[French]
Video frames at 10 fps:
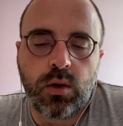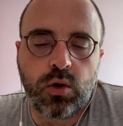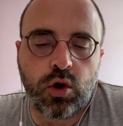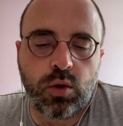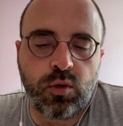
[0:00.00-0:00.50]

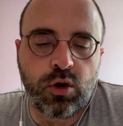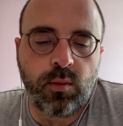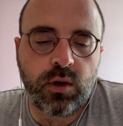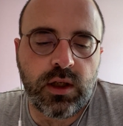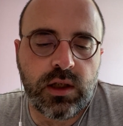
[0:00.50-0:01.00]
Je me
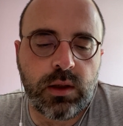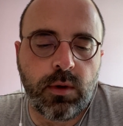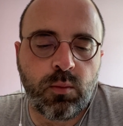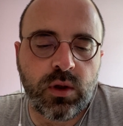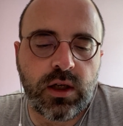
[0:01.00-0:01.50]
demandais si
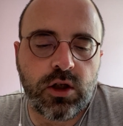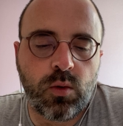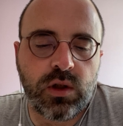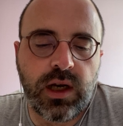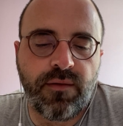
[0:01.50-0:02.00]
Mademoiselle
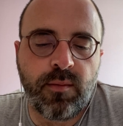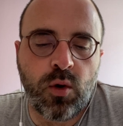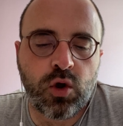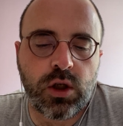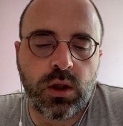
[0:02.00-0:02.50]
Jones l'avait
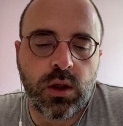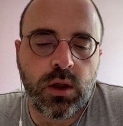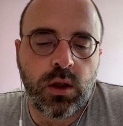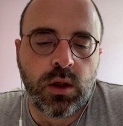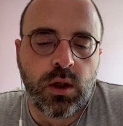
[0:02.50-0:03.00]
mangé.
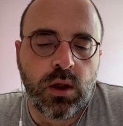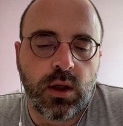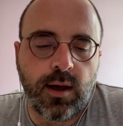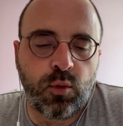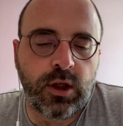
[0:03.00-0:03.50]

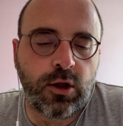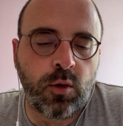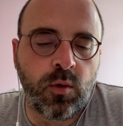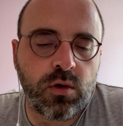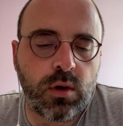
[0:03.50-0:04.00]
À mon
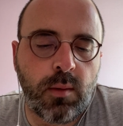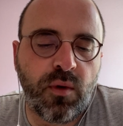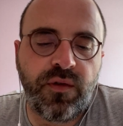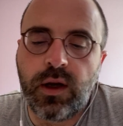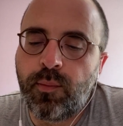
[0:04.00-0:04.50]
étonnement, cela me
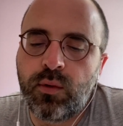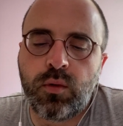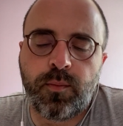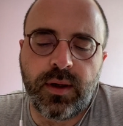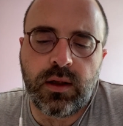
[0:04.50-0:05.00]
fit un peu
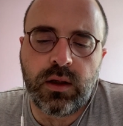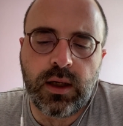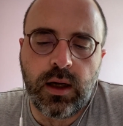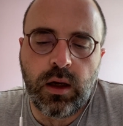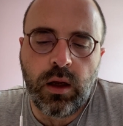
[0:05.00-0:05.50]
de peine,
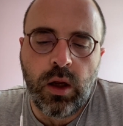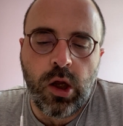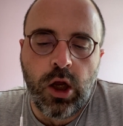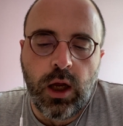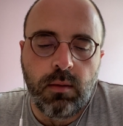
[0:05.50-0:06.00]
car,
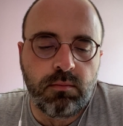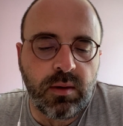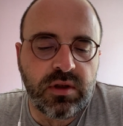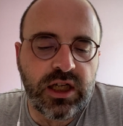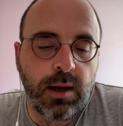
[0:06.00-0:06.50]

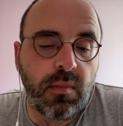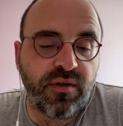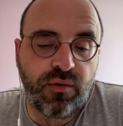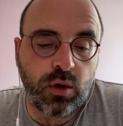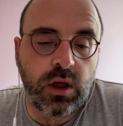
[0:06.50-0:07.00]
même si elle
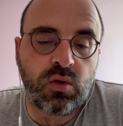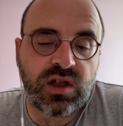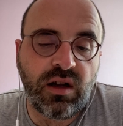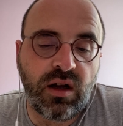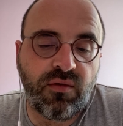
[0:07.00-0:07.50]
m'avait flanqué une
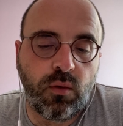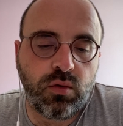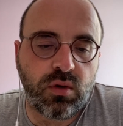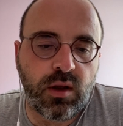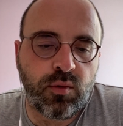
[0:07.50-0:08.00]
sacrée
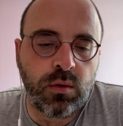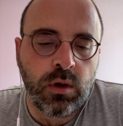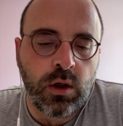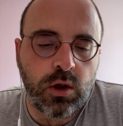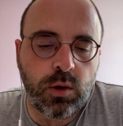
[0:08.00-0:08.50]
frousse au début,
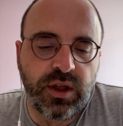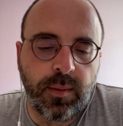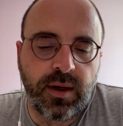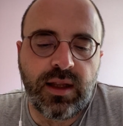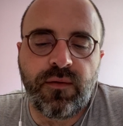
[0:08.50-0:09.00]
je m'étais
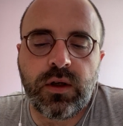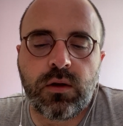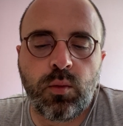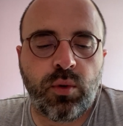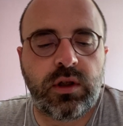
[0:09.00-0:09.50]
pris
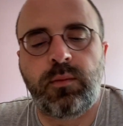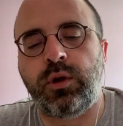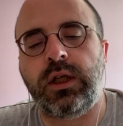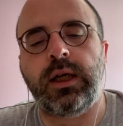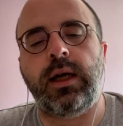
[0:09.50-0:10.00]
d'affection pour cette
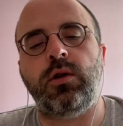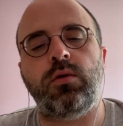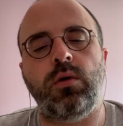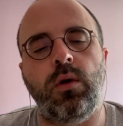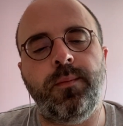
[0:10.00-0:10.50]
petite
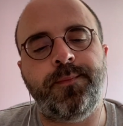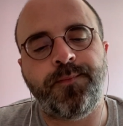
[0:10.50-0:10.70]
créature.